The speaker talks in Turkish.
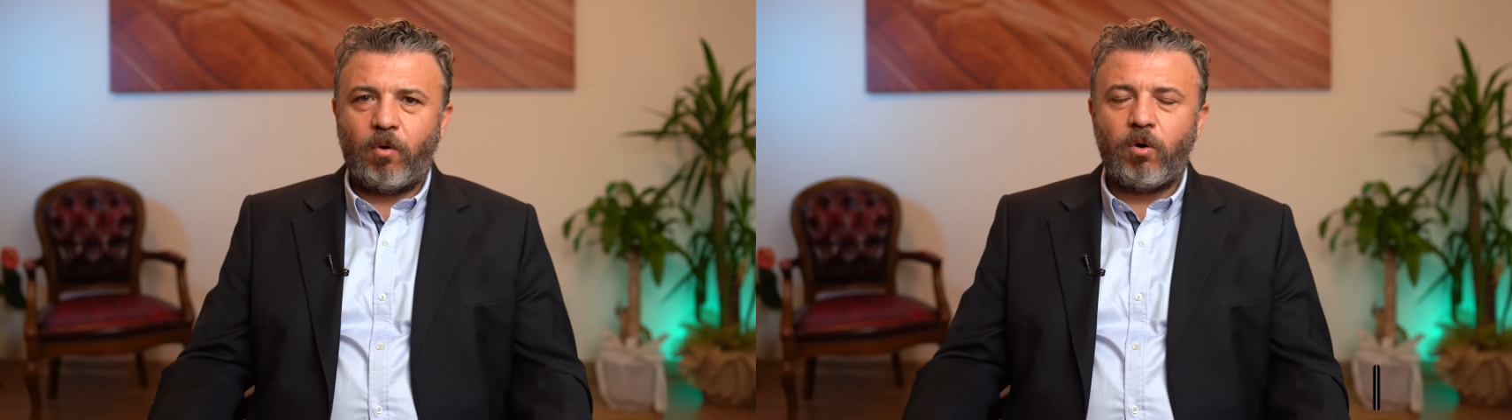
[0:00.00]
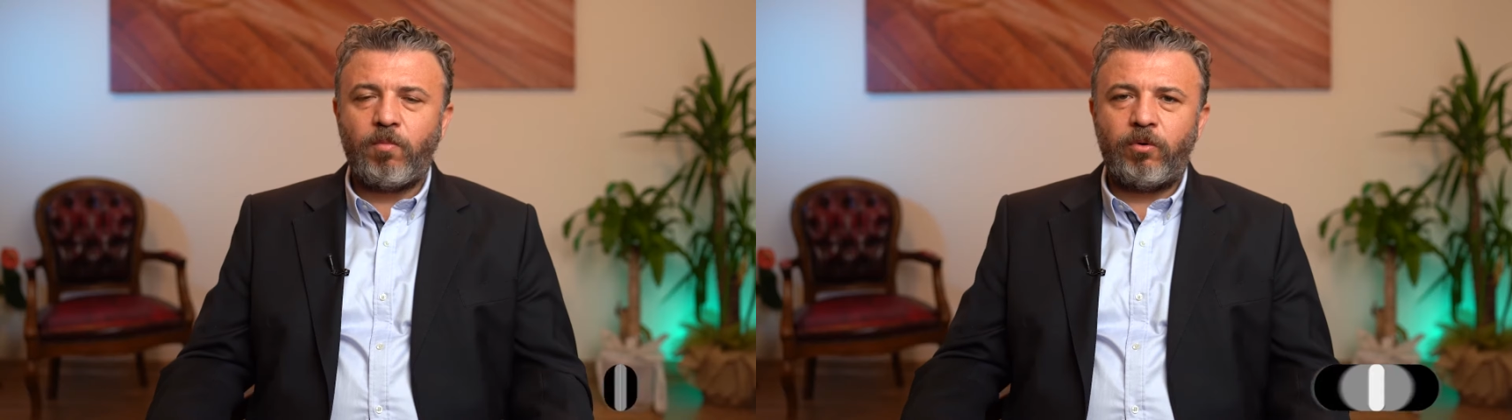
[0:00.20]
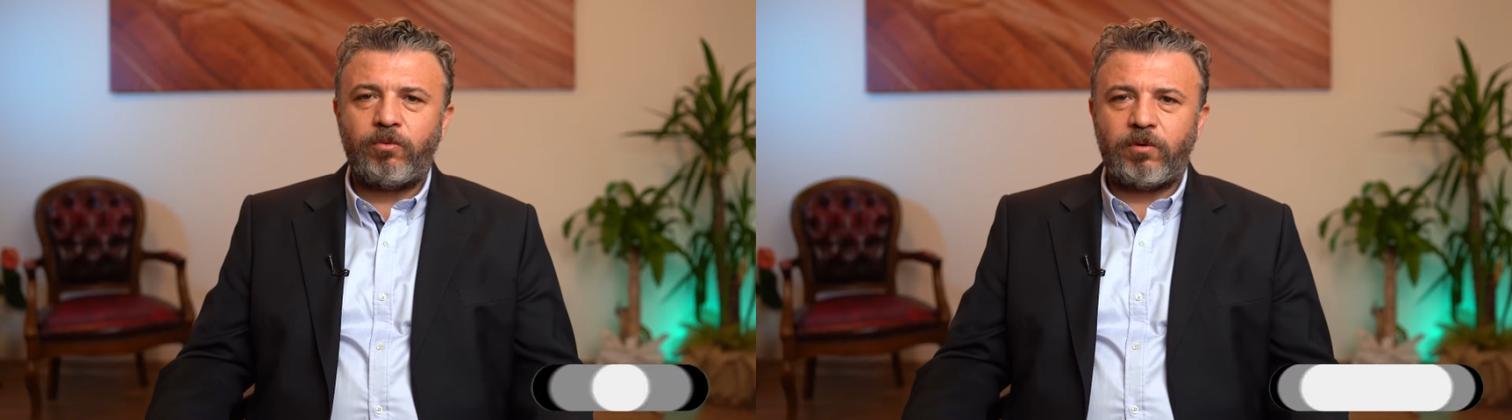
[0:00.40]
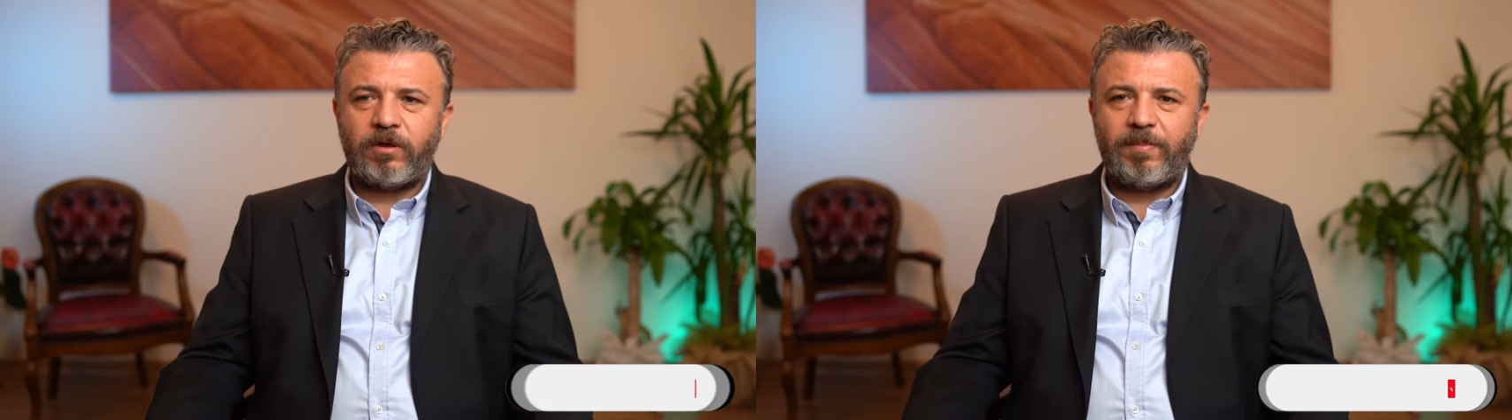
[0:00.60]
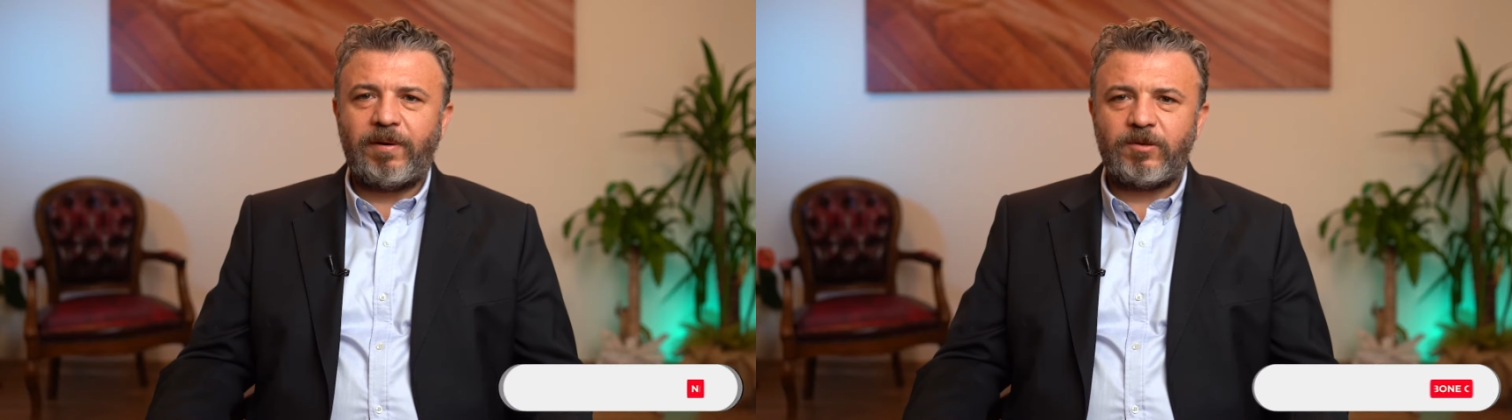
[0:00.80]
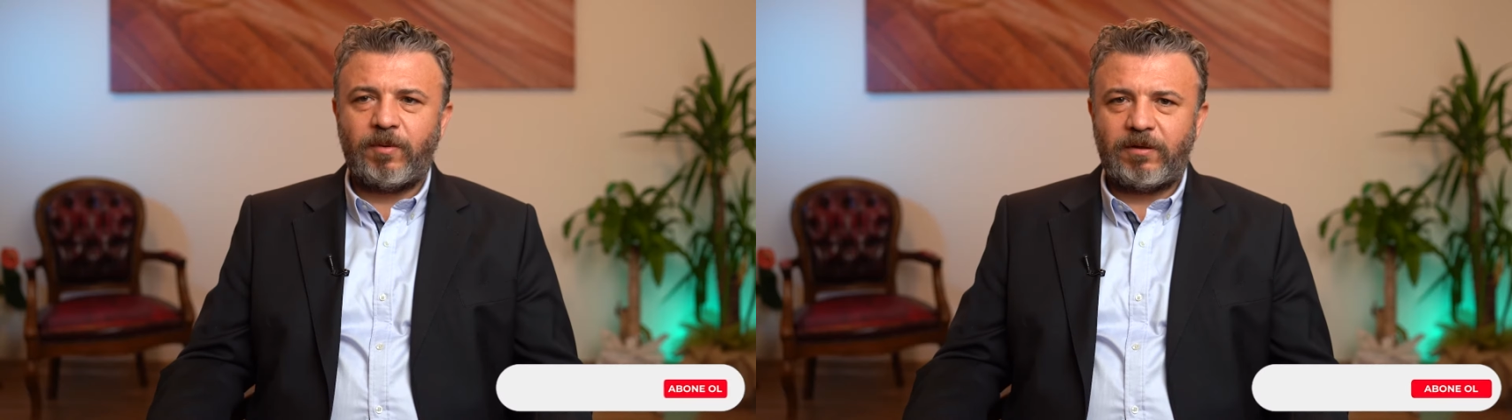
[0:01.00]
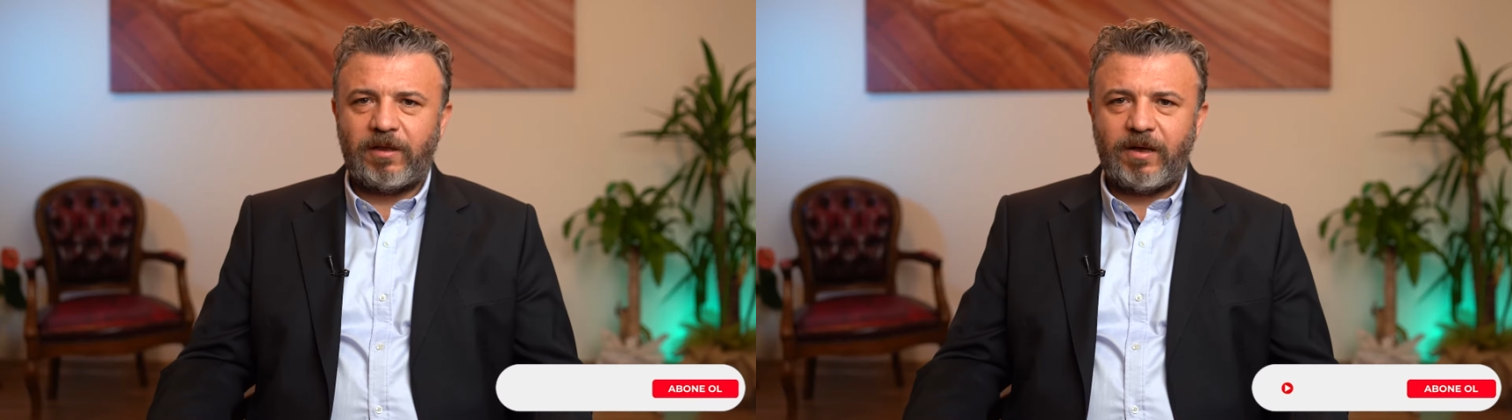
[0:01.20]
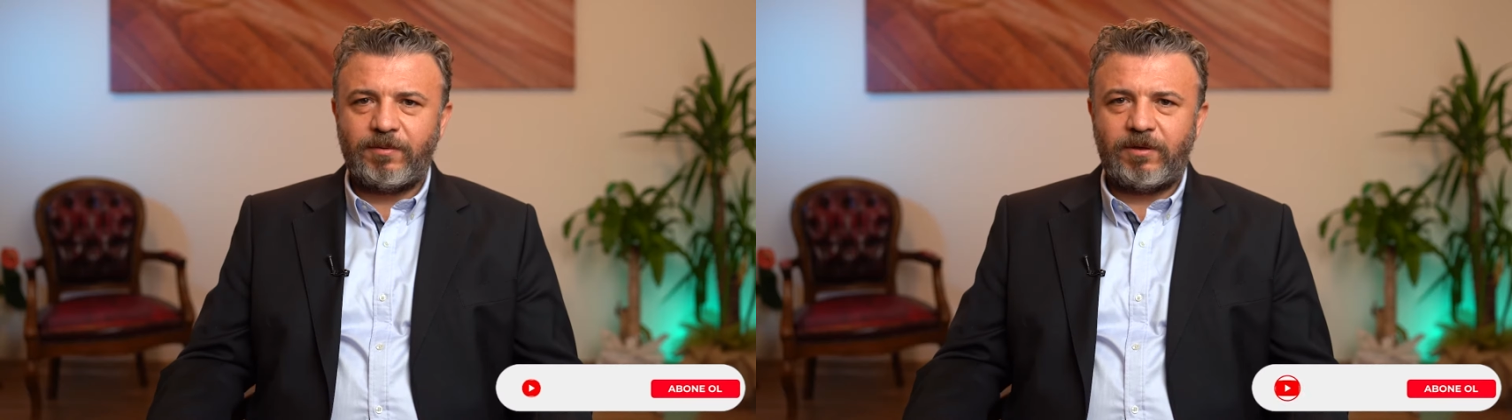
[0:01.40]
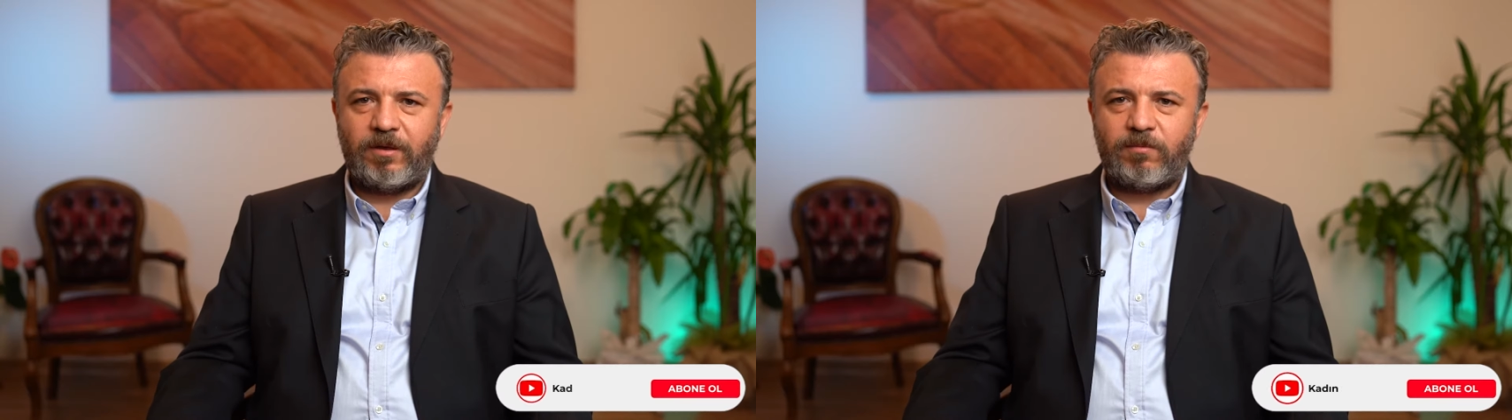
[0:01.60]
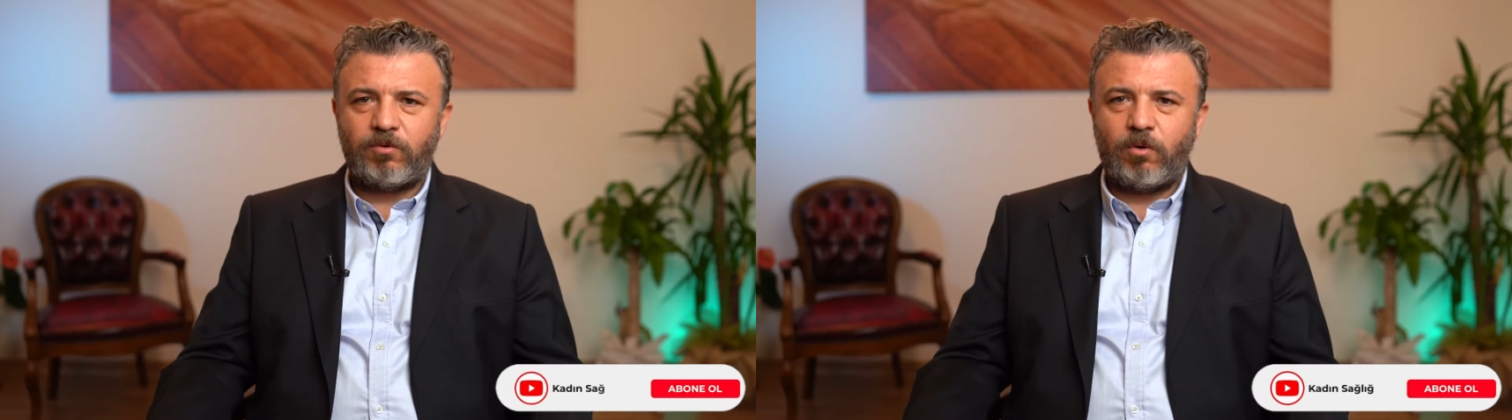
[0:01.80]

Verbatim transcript: Hormon replasman tedavisi dediğimiz